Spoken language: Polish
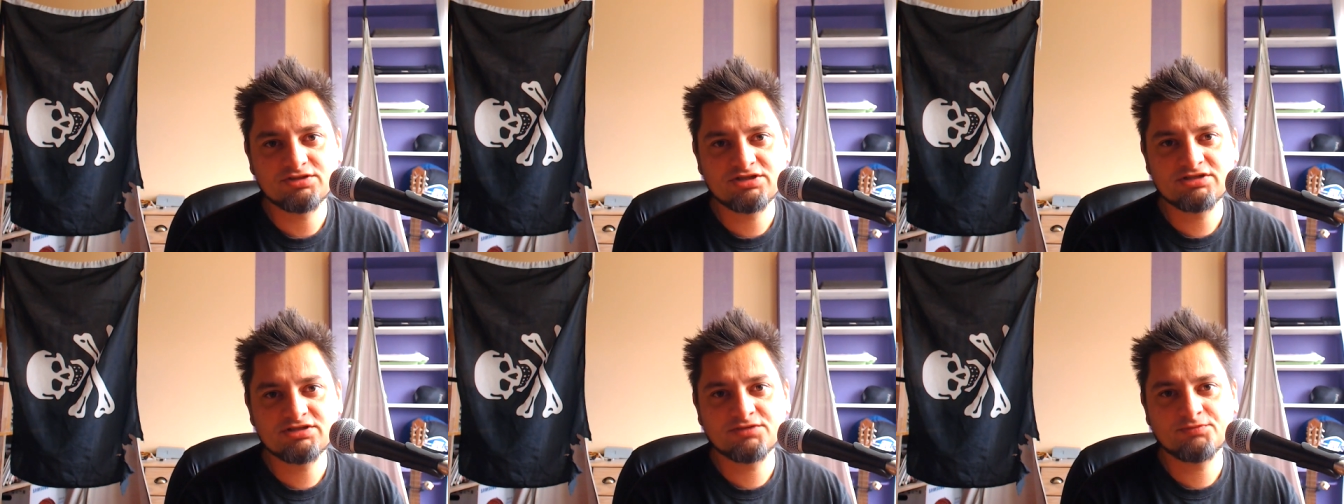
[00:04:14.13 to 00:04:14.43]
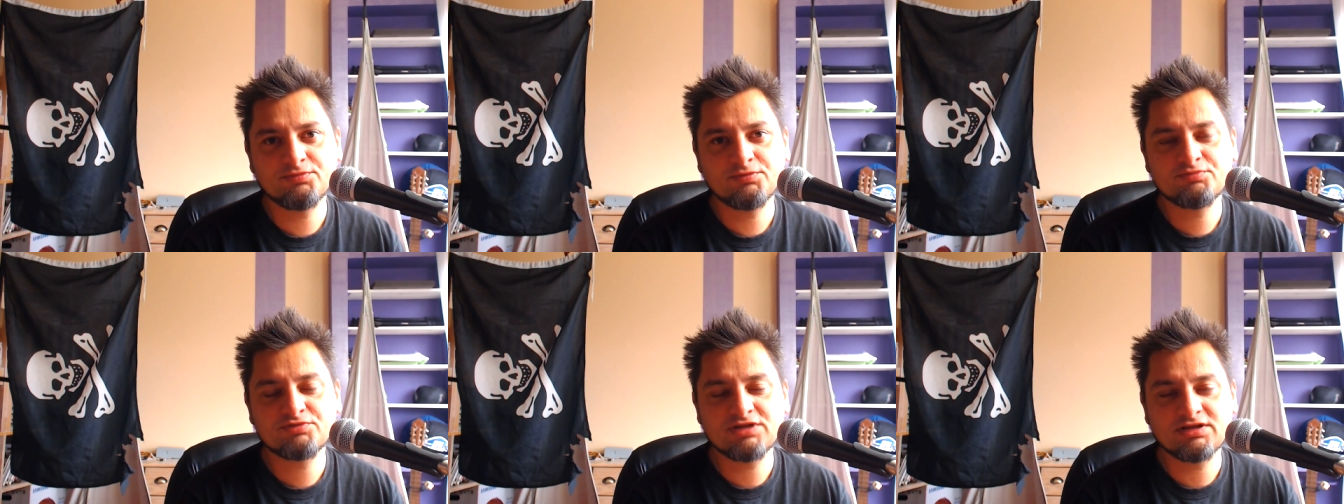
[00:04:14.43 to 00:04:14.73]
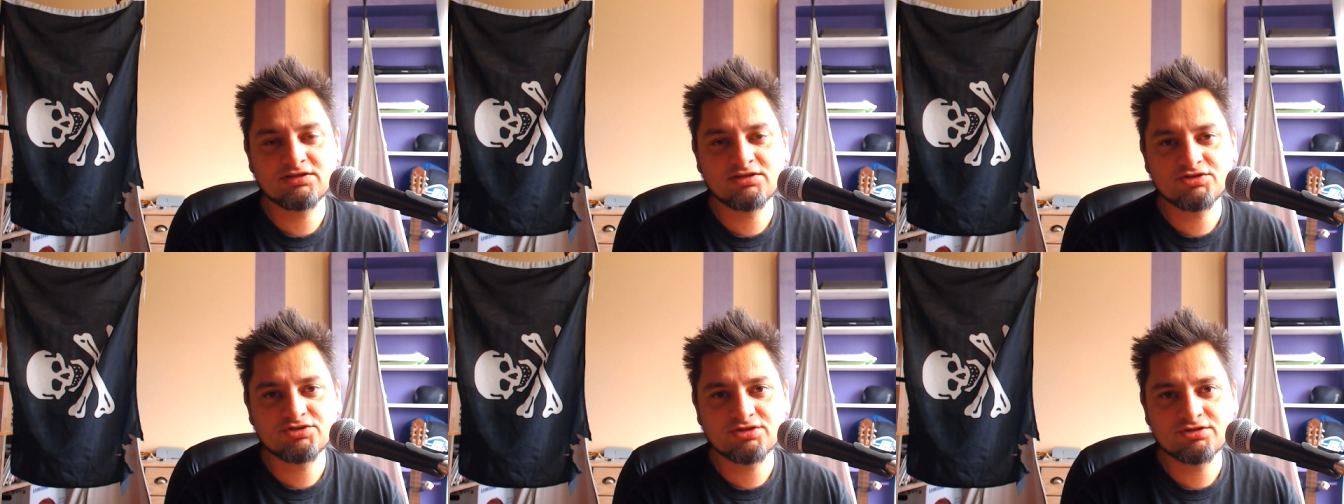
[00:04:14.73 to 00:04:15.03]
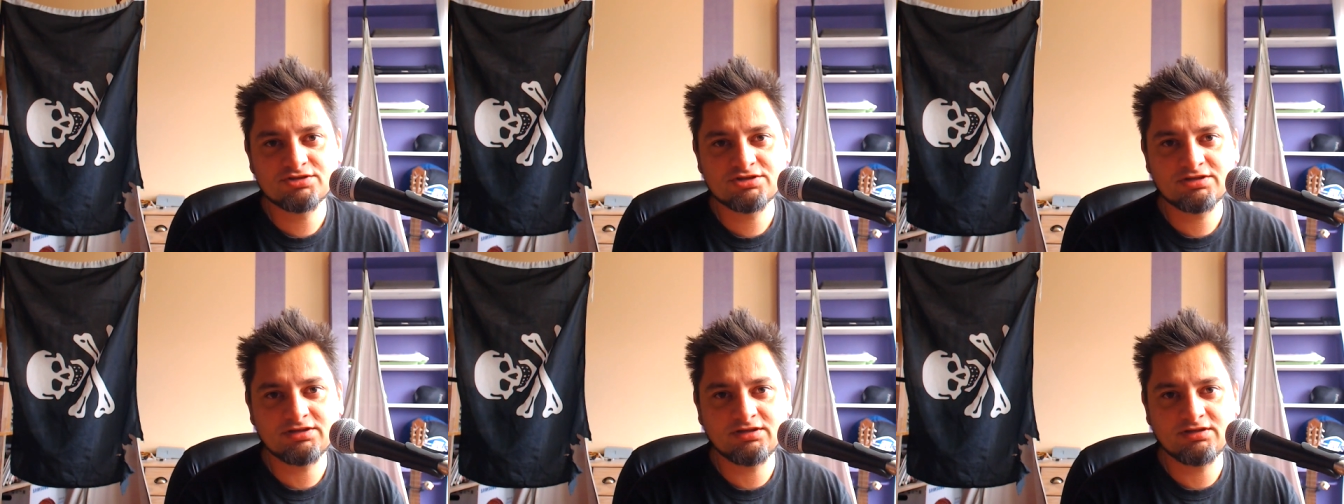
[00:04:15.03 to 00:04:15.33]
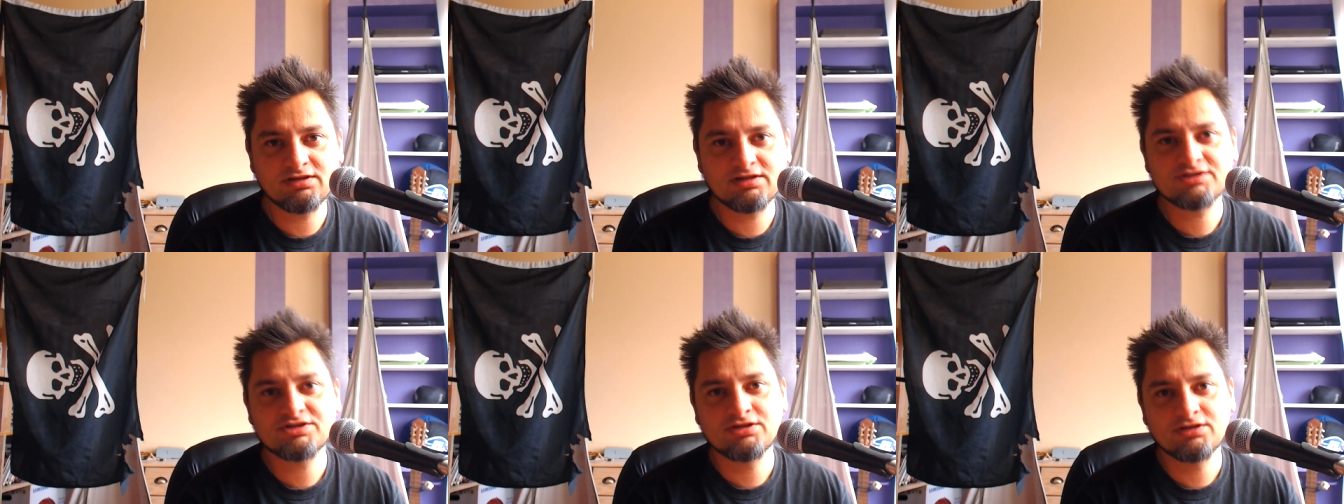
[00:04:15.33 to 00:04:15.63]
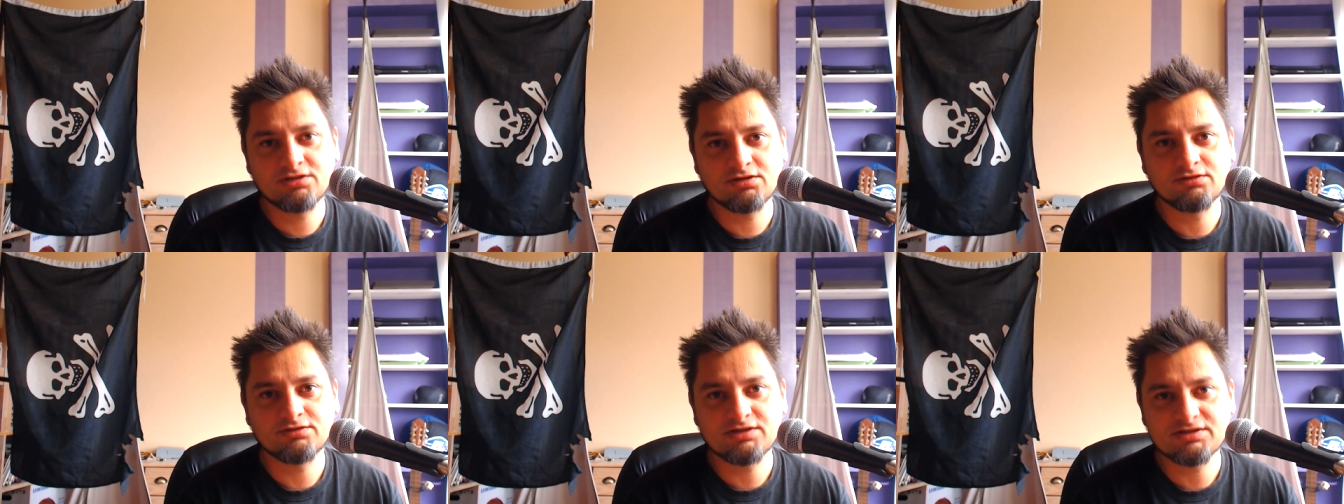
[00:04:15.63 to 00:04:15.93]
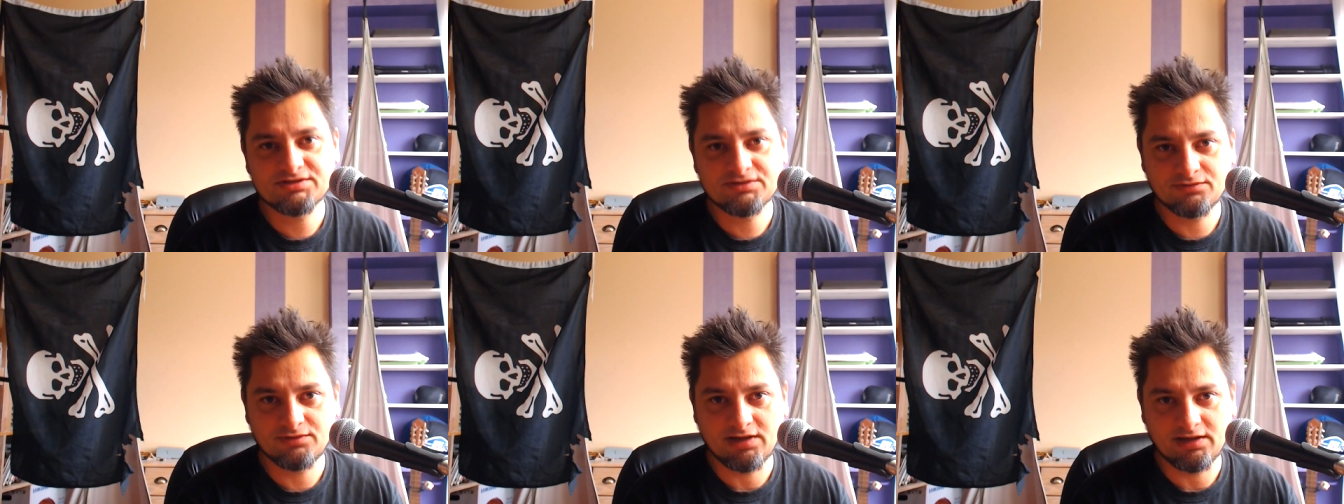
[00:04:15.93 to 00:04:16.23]
Ci, co poprzednio rządzili, też nikogo
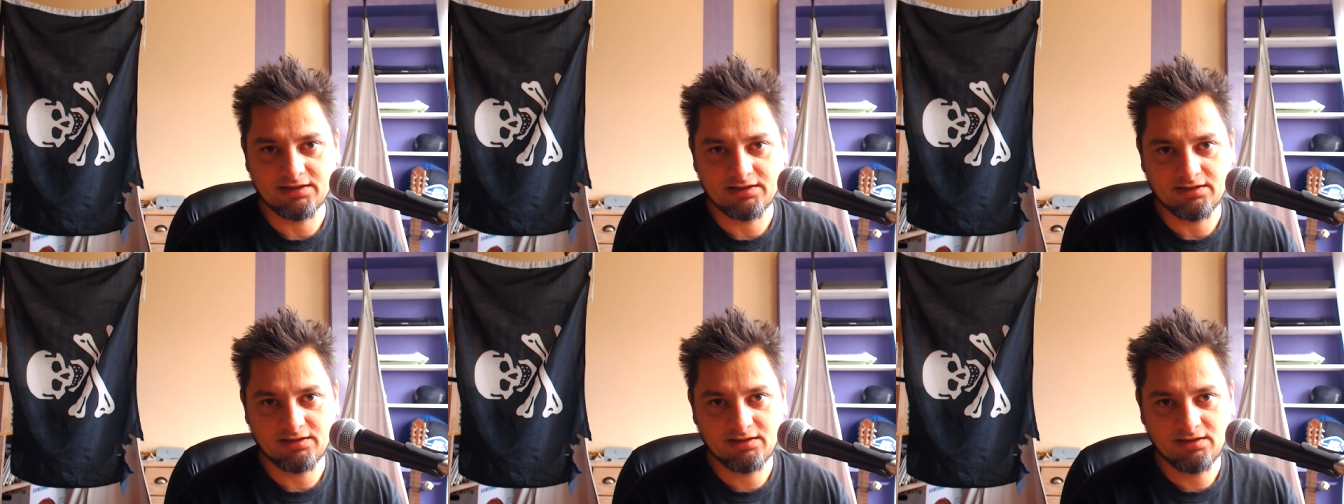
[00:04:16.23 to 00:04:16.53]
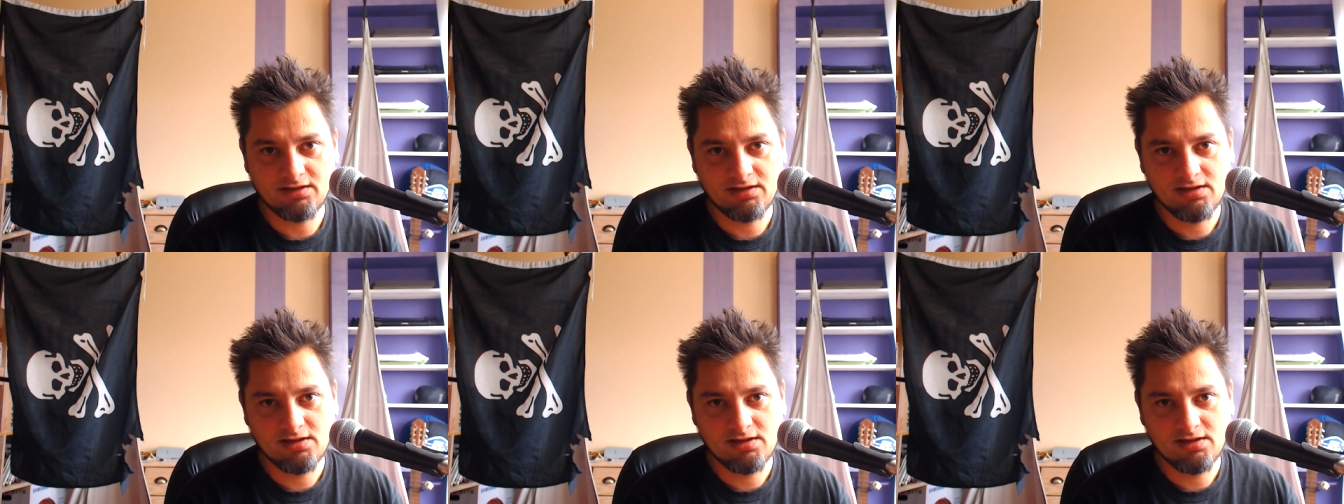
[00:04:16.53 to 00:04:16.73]
nie słuchali.